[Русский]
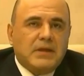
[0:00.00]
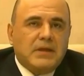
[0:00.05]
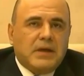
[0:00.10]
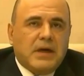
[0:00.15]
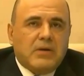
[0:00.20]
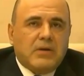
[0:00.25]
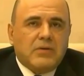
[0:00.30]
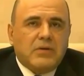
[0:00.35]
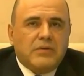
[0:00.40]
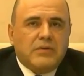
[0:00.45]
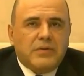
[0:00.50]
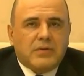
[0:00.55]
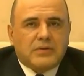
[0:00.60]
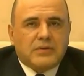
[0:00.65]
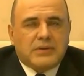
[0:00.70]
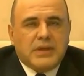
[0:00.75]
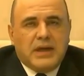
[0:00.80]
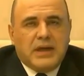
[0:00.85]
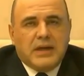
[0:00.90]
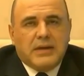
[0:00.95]
коронавирус,
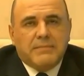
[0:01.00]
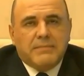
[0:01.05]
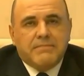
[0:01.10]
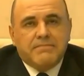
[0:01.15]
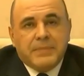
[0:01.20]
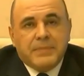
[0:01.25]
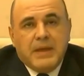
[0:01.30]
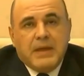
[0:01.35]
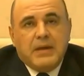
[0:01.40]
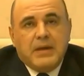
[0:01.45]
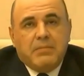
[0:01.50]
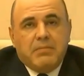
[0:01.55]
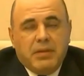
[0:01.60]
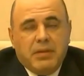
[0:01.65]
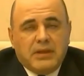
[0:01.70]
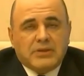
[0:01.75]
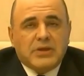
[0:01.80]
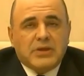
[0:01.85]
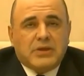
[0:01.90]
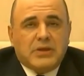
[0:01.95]
дали
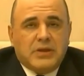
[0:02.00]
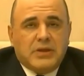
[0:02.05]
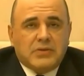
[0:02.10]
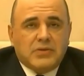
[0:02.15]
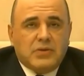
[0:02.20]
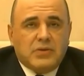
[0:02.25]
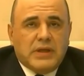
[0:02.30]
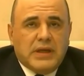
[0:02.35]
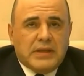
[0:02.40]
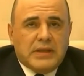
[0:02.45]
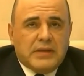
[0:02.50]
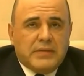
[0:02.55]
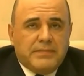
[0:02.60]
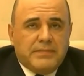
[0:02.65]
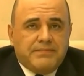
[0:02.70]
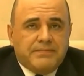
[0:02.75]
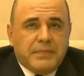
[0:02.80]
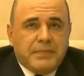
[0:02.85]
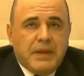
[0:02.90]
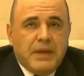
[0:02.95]
положительный результат.
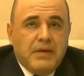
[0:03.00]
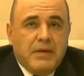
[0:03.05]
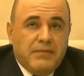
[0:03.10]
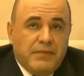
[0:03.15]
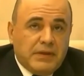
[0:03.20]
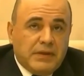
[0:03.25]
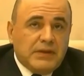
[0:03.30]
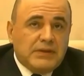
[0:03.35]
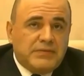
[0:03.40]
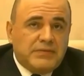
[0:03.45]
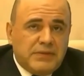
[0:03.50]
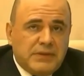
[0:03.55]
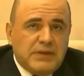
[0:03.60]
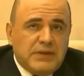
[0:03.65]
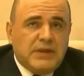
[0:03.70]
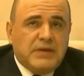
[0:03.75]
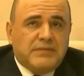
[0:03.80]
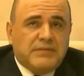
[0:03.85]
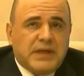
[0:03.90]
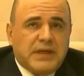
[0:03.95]
В этой
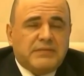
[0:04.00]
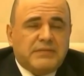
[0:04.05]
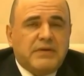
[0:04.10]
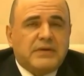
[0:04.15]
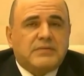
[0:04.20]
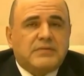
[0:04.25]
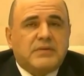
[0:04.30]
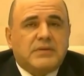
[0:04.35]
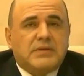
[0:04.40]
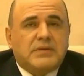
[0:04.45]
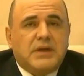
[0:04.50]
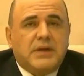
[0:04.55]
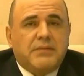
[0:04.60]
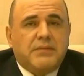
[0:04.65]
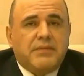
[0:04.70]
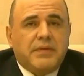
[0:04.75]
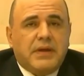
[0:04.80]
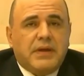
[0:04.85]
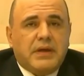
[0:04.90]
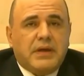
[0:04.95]
связи и в соответствии с
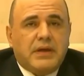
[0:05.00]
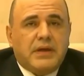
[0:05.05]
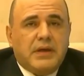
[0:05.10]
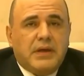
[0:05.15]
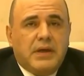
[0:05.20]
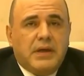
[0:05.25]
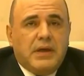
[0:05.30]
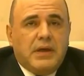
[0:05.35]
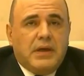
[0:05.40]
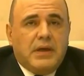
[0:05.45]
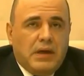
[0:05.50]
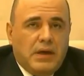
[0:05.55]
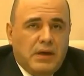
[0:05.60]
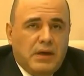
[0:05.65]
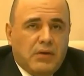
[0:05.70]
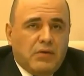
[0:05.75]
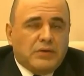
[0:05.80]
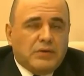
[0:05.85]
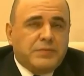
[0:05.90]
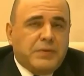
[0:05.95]
требованиями
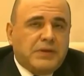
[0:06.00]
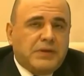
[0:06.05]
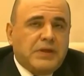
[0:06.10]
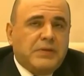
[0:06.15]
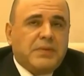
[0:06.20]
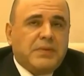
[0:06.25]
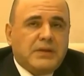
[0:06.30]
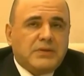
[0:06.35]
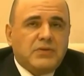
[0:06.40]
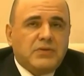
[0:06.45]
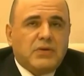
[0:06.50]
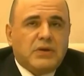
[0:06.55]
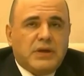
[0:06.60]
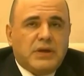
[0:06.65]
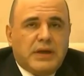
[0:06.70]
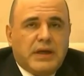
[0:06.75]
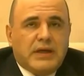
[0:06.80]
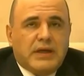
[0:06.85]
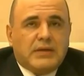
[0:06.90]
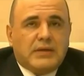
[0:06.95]
а Роспотребнадзора.
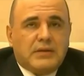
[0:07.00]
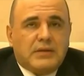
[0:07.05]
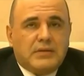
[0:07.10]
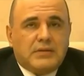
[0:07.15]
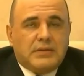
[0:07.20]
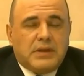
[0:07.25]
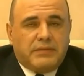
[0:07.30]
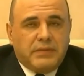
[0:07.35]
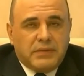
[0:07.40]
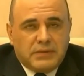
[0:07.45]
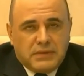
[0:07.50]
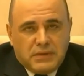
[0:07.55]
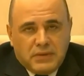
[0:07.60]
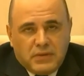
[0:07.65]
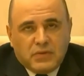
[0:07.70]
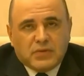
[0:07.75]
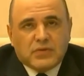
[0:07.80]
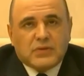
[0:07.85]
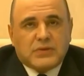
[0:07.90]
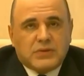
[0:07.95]
Я, соответственно,
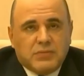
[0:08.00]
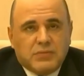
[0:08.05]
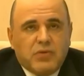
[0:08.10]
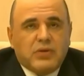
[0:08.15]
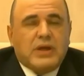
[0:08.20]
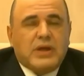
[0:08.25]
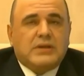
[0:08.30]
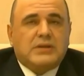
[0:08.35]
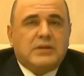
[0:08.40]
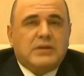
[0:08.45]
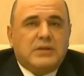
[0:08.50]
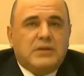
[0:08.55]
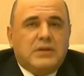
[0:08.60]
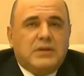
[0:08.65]
должен соблюдать